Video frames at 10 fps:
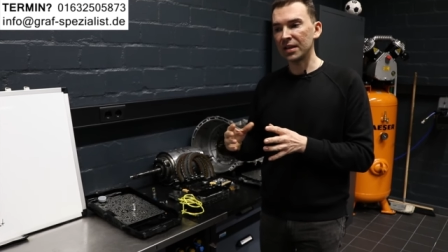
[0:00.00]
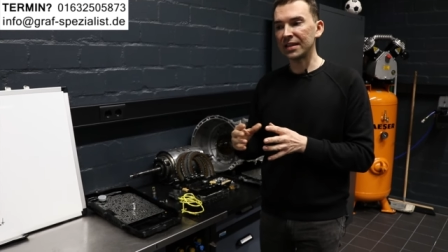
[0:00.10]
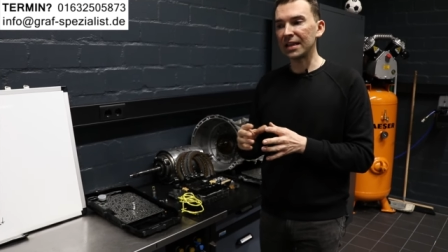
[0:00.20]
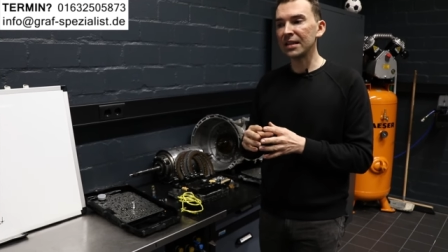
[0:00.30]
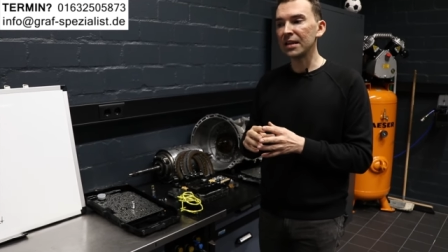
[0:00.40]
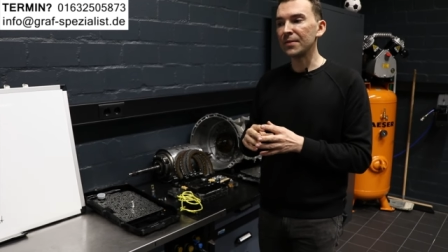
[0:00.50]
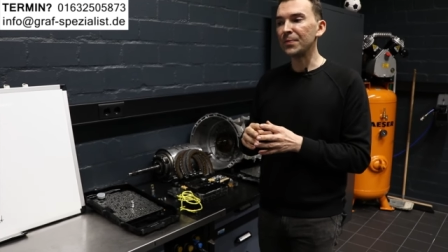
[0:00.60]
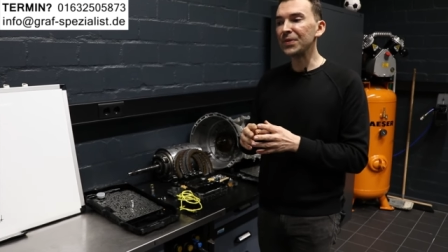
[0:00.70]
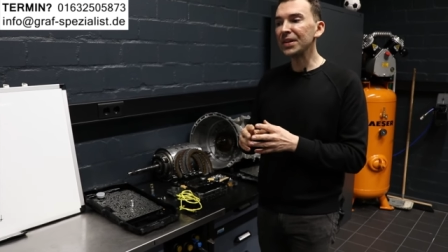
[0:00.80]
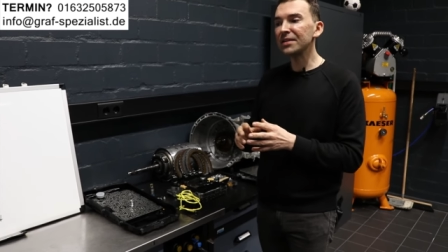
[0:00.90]
Denn
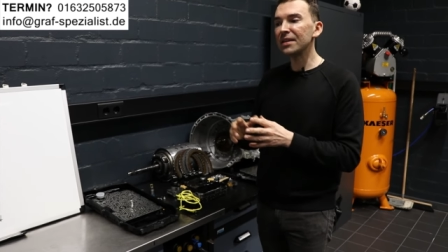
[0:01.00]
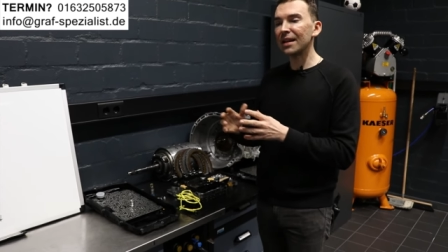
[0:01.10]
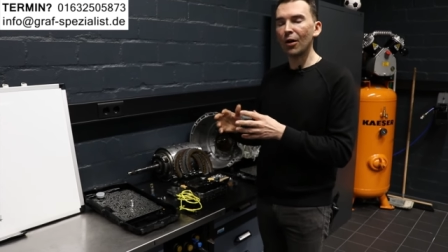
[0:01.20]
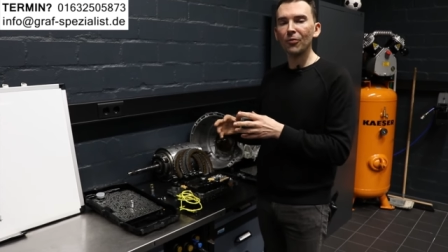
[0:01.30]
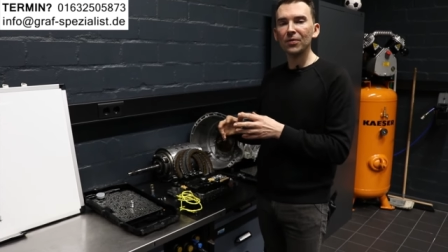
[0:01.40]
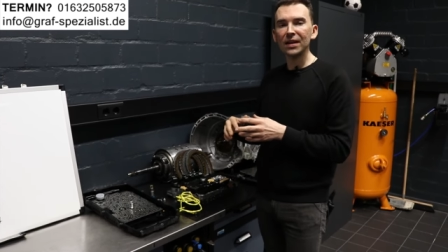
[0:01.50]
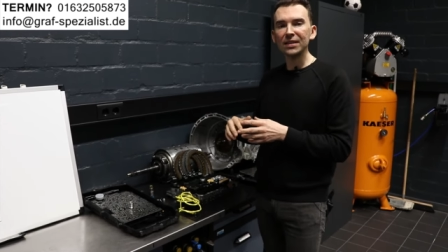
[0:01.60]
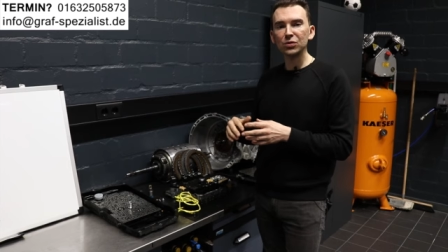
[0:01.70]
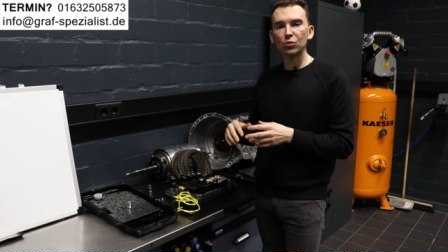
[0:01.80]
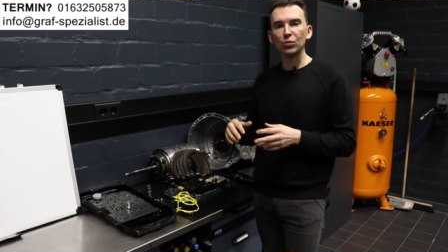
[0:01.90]
nicht die
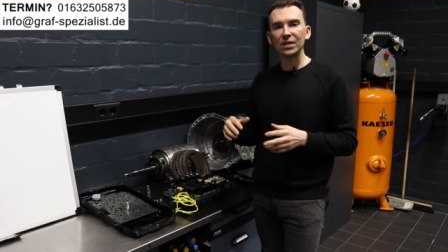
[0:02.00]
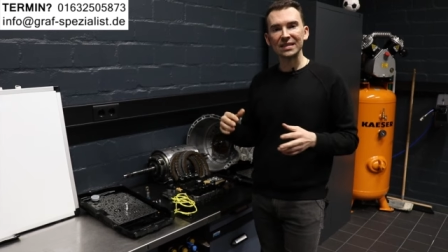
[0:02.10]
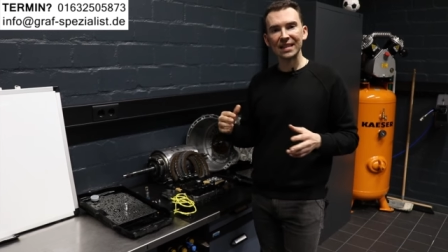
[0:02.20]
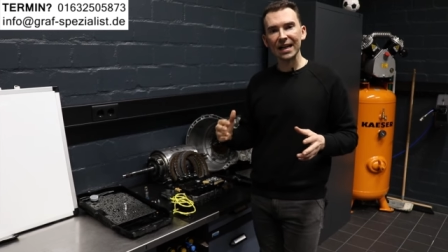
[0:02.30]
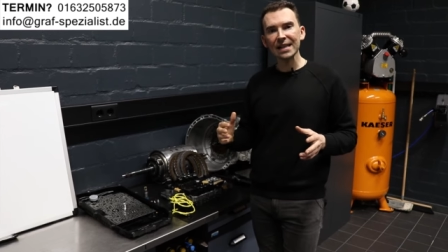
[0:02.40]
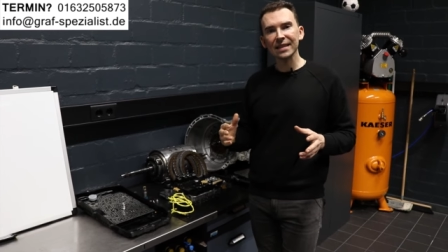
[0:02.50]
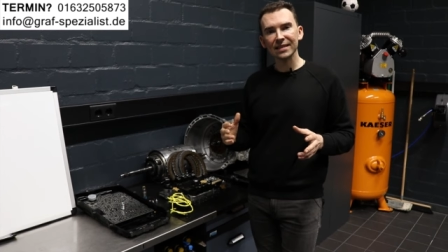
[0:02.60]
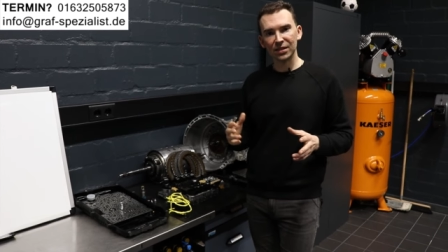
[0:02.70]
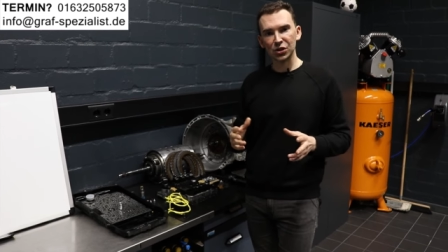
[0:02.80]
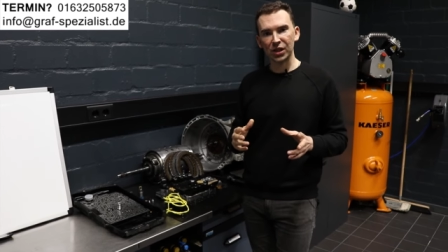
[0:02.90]
Laufleistung und das Alter
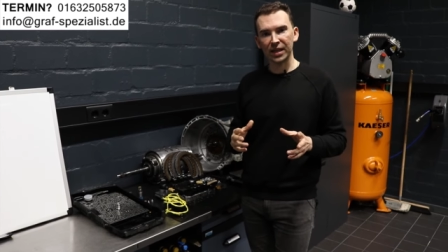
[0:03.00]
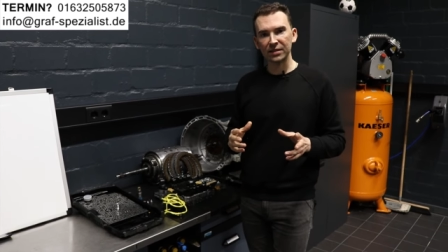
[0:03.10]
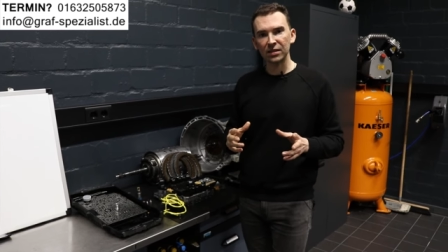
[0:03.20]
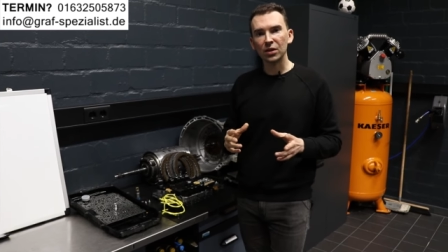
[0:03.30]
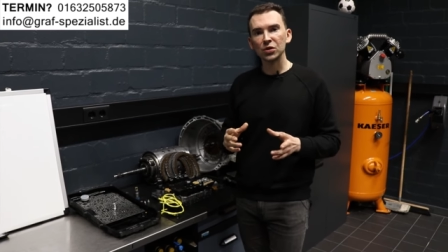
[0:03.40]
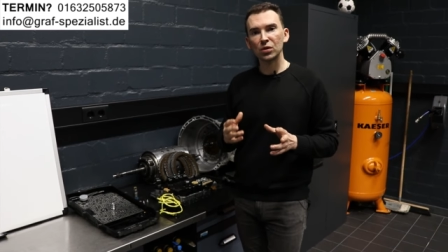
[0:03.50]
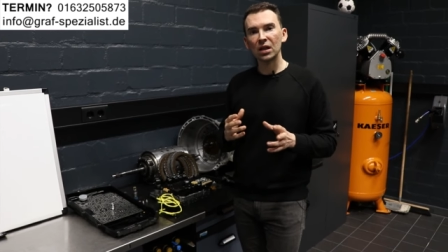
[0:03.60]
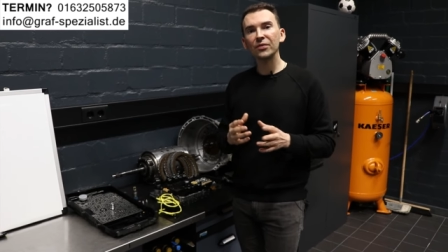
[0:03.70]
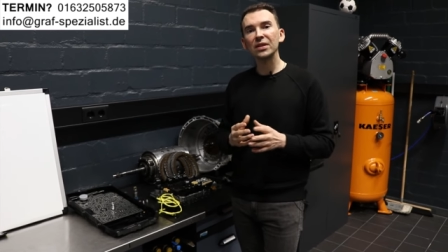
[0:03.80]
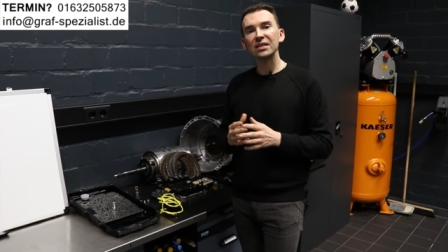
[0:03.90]
ist entscheidend,
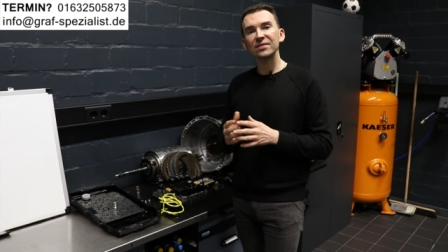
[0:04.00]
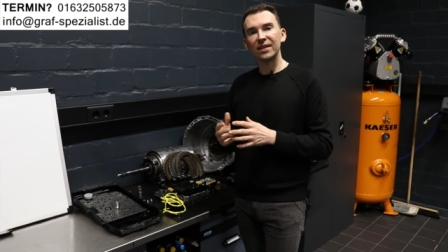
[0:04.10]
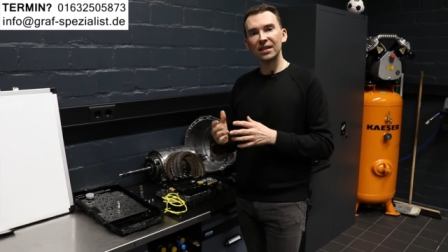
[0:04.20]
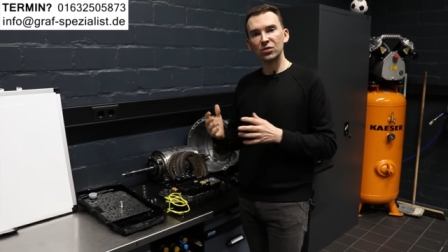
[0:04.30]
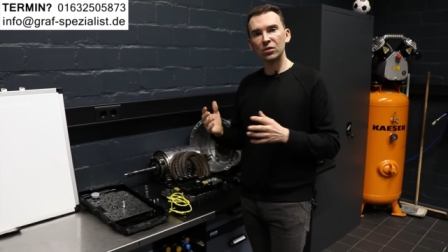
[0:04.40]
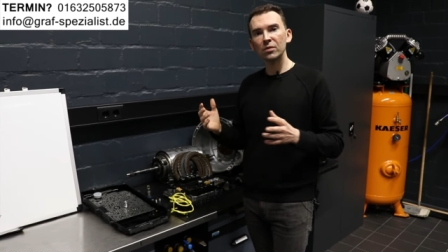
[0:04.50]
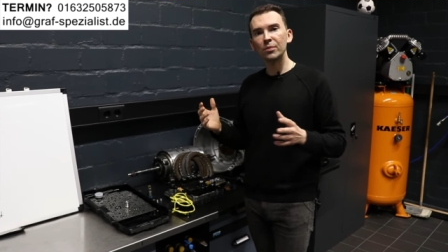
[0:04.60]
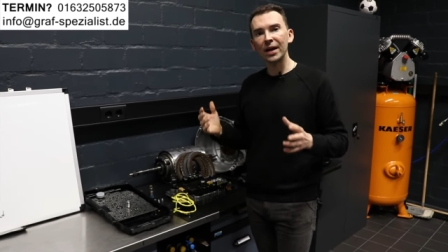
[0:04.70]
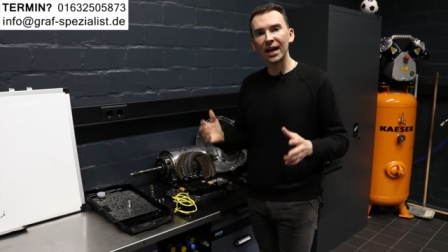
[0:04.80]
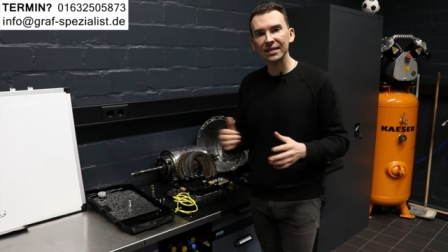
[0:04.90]
sondern wie das Fahrzeug
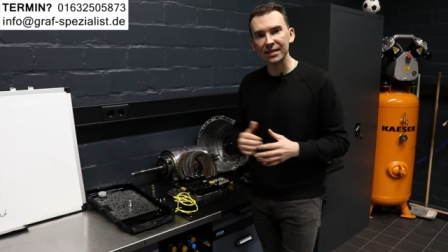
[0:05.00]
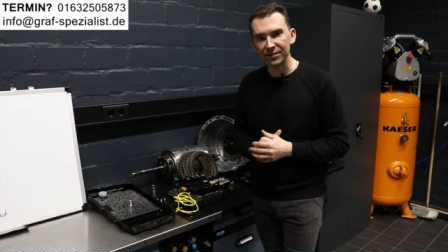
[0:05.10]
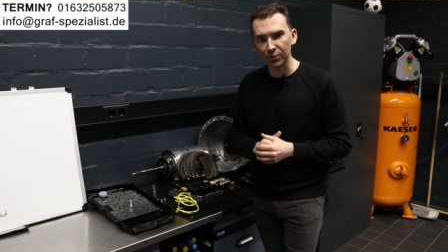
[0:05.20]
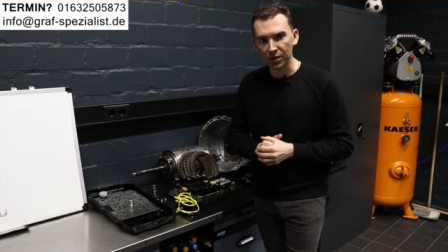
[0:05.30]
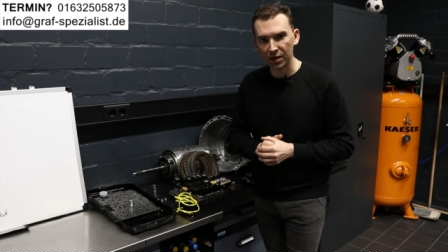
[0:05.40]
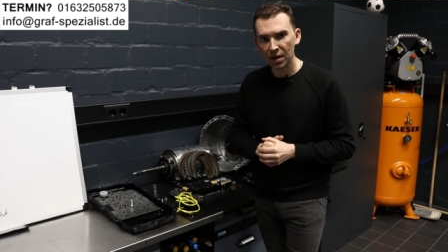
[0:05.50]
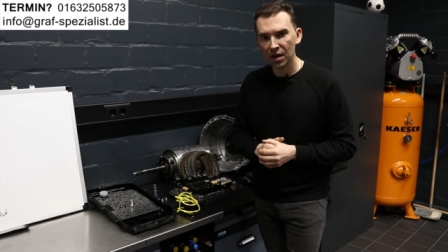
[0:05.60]
behandelt wurde.